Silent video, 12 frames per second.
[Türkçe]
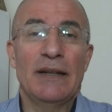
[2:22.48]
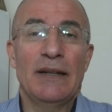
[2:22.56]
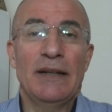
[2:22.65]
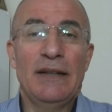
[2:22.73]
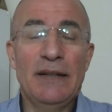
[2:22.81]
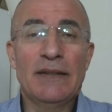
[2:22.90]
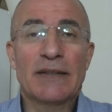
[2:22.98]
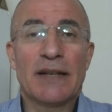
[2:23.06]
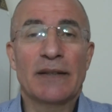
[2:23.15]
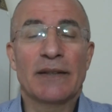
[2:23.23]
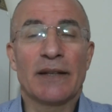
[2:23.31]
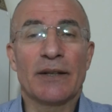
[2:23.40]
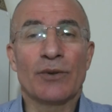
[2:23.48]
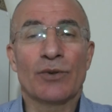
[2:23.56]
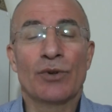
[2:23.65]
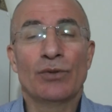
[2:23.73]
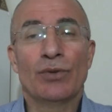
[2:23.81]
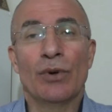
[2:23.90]
iyi insanların
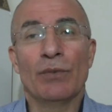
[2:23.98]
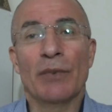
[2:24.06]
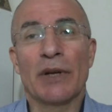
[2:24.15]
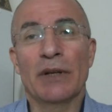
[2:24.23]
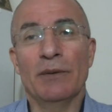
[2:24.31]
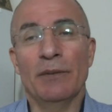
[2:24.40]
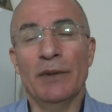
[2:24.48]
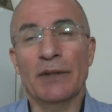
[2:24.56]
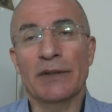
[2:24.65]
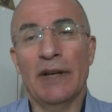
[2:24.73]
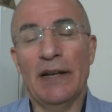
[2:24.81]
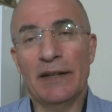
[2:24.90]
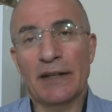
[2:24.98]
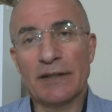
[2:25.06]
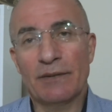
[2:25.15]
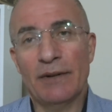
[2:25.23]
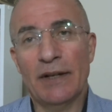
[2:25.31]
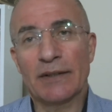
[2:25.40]
kötü olma gibi bir
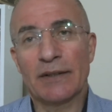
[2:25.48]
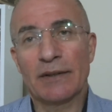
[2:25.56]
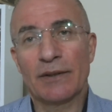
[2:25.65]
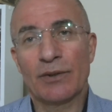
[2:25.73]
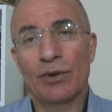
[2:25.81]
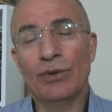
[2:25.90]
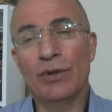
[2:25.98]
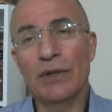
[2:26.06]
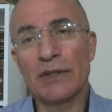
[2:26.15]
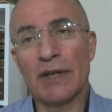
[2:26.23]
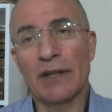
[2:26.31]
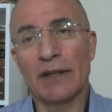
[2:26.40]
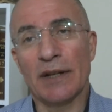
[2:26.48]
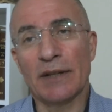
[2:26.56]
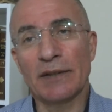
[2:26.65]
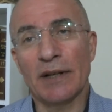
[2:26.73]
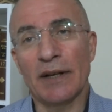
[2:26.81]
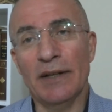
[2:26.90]
tehlikesi var. Kötü
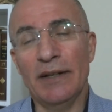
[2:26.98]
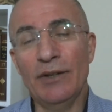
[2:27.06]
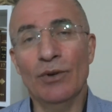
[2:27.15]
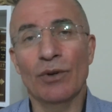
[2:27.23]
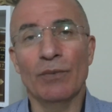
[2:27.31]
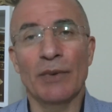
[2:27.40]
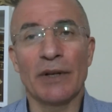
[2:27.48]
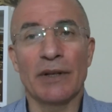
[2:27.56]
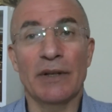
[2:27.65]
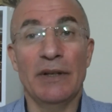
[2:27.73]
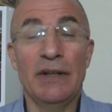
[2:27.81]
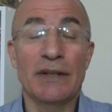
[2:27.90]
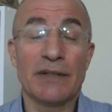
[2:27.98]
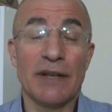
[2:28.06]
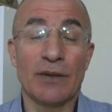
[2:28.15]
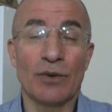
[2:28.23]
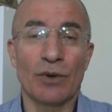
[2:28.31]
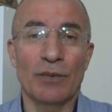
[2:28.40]
insanların da iyi olma, iyi
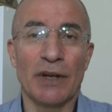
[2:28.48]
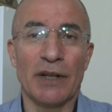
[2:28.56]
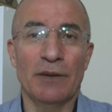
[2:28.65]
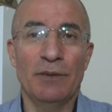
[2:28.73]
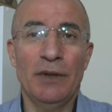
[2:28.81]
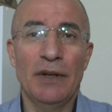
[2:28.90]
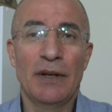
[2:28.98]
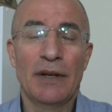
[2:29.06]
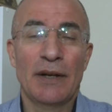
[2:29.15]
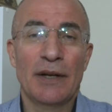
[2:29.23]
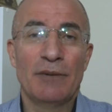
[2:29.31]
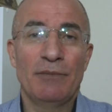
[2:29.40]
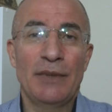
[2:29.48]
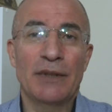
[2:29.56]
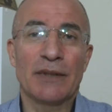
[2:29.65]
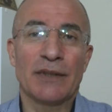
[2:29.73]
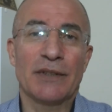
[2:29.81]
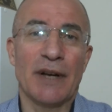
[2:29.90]
insan olma gibi
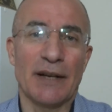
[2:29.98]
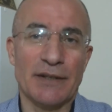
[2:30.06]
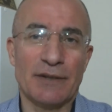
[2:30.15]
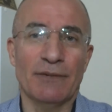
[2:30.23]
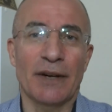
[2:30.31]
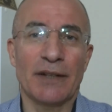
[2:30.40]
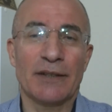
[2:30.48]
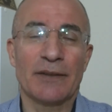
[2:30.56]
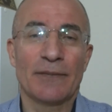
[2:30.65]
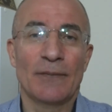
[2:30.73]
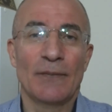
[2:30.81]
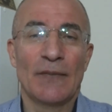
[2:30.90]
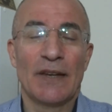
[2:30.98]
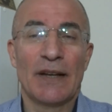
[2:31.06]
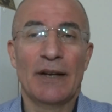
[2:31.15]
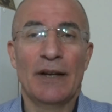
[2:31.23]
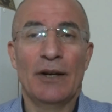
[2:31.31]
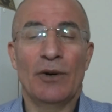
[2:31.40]
bir şansı var.
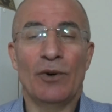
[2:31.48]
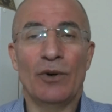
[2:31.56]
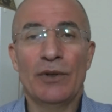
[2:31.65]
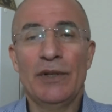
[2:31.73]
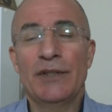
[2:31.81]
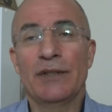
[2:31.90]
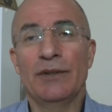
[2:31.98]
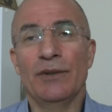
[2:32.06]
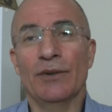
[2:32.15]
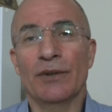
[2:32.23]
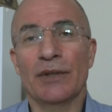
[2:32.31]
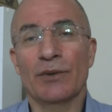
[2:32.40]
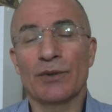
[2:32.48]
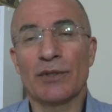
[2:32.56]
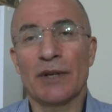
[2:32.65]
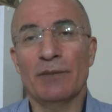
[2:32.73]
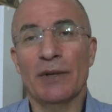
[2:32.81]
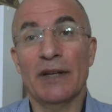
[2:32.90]
Onun için diyor Yunus
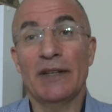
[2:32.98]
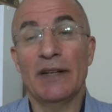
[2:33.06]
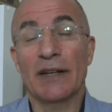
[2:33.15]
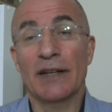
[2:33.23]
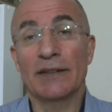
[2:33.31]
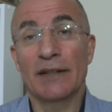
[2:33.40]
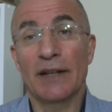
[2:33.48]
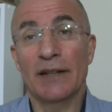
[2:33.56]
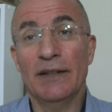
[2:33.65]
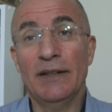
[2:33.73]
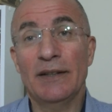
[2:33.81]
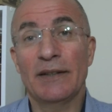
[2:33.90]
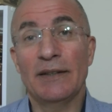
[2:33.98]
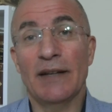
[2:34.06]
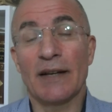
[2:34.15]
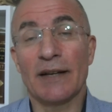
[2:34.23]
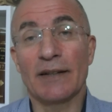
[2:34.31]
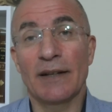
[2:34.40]
Emre, yaradılanı
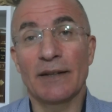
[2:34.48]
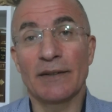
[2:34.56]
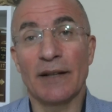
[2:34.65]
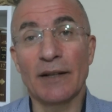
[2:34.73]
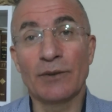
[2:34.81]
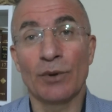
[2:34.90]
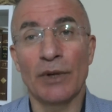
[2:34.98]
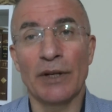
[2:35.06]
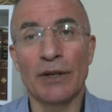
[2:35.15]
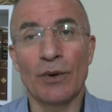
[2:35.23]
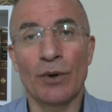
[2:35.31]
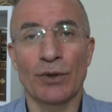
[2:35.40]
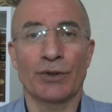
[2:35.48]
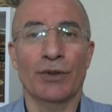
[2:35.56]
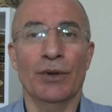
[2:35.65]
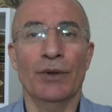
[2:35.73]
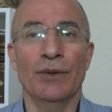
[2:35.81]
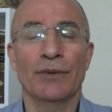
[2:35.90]
yaradandan dolayı hoş
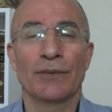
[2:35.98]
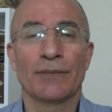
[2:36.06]
görün.